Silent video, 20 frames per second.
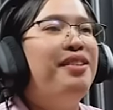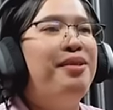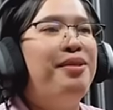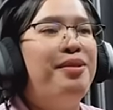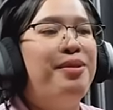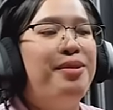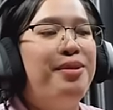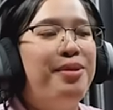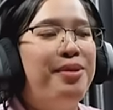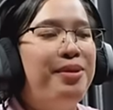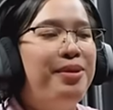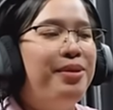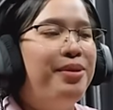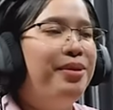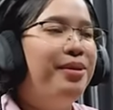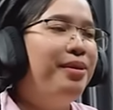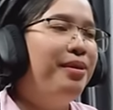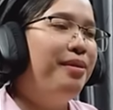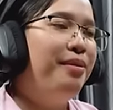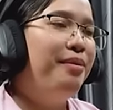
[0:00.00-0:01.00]
โอ้
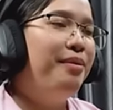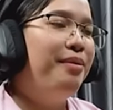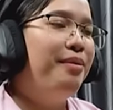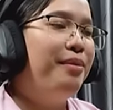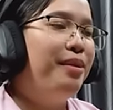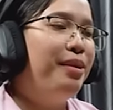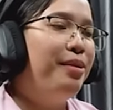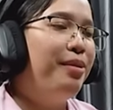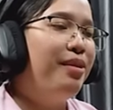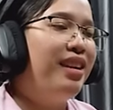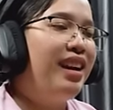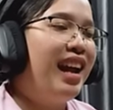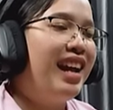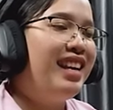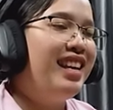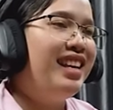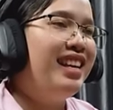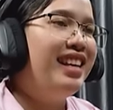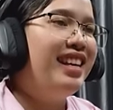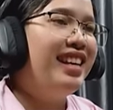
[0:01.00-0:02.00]
มันโหดร้า
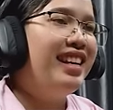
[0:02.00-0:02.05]
ยขิ